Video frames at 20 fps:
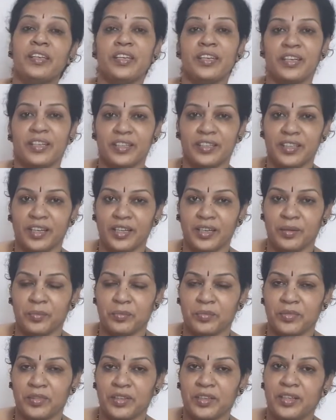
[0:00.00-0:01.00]
ఏకతాళం
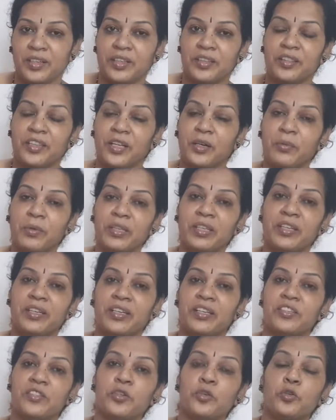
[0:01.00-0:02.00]
తర్వాత
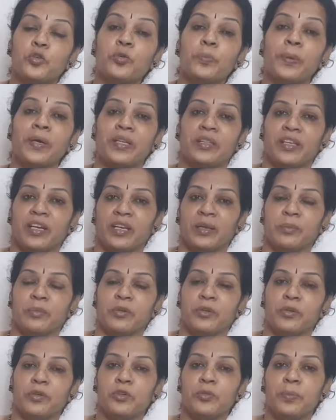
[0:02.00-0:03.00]
నెక్స్ట్ రూపక తాళం
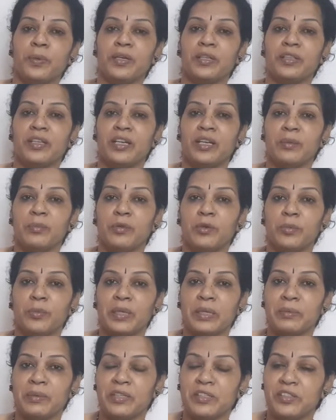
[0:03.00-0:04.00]
రూపక తాళంలో
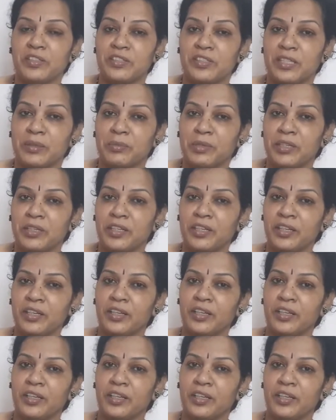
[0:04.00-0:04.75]
మనం ఏం చేస్తామంటే